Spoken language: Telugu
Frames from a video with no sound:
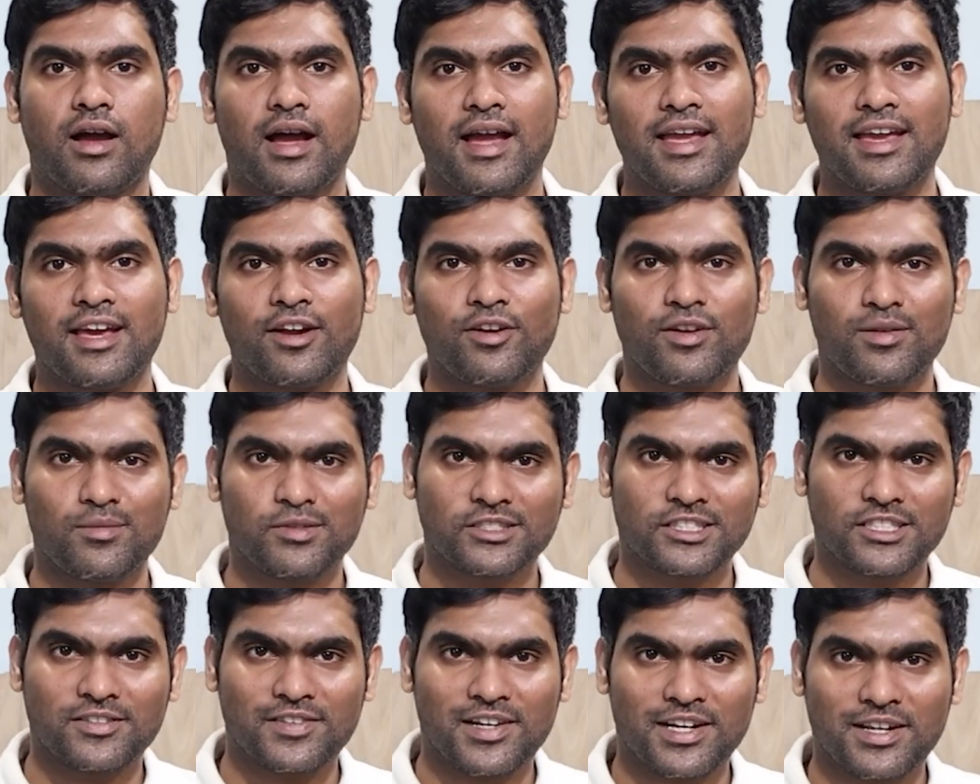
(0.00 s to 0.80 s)
హాయ్ హలో
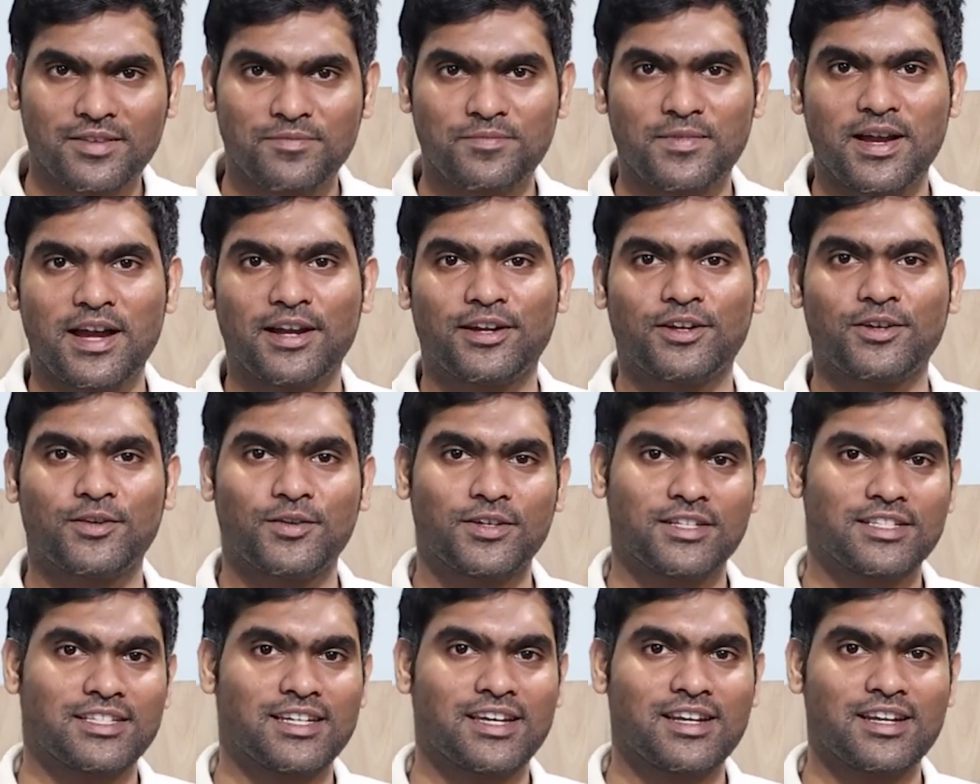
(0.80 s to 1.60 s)
నమస్తే వెల్కమ్ బ్యాక్
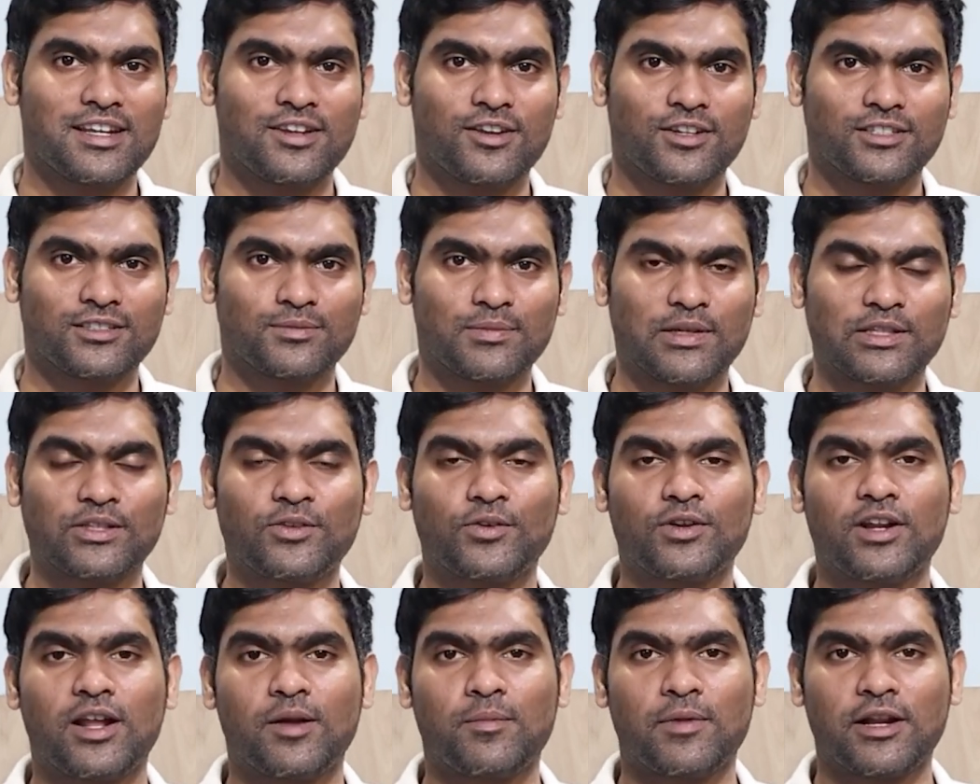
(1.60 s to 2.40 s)
టు అవర్ ఛానల్ ఈరోజు
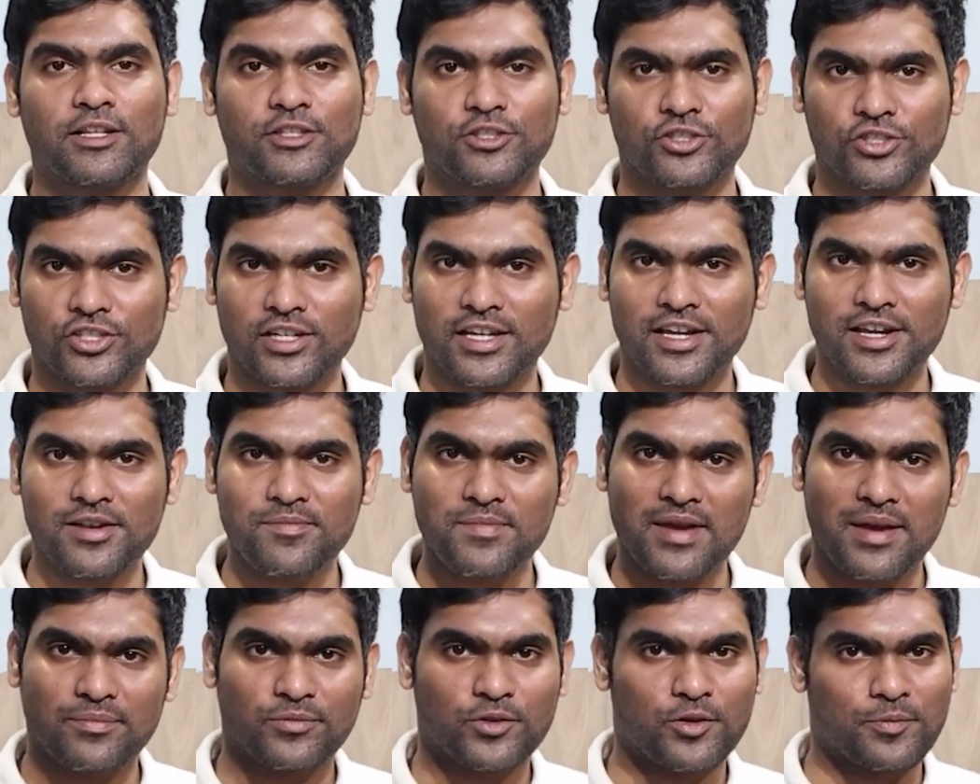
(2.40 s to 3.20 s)
మనతో ఉన్నారు ప్రత్యుష
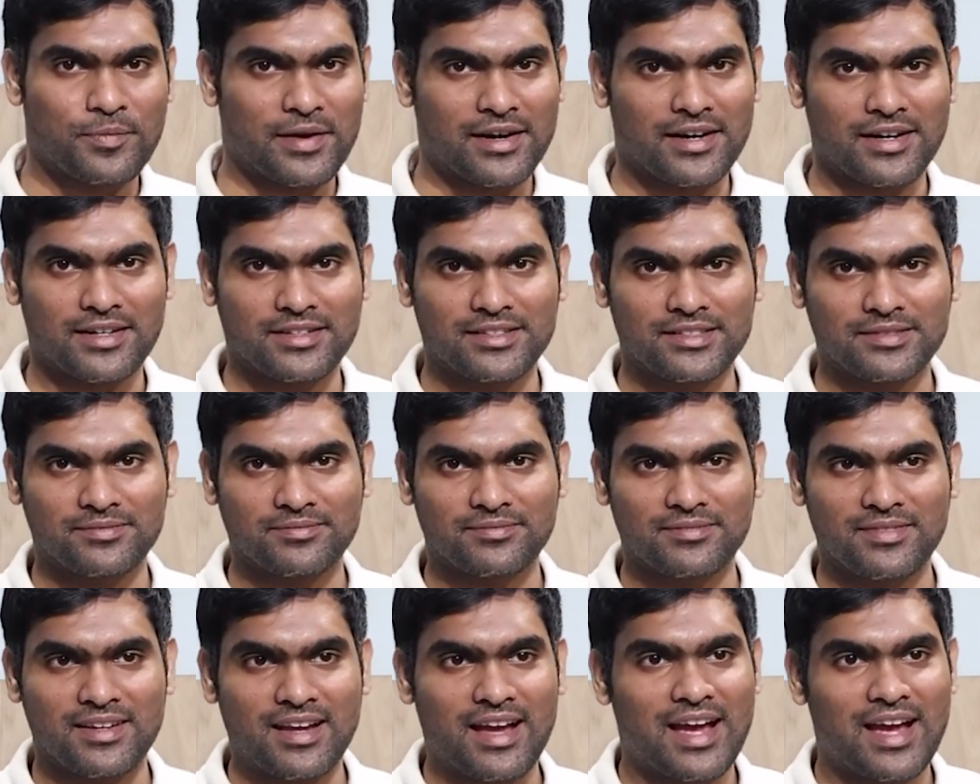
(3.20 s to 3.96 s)
గారు మ్యామ్తో మాట్లాడదాం